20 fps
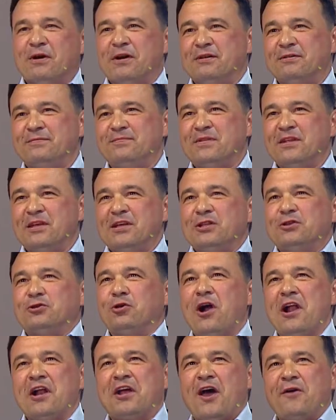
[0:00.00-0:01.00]
Все, что
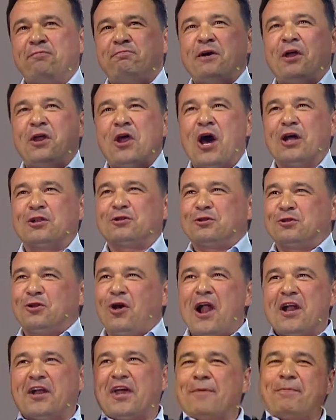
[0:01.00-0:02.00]
начали делать, продолжат.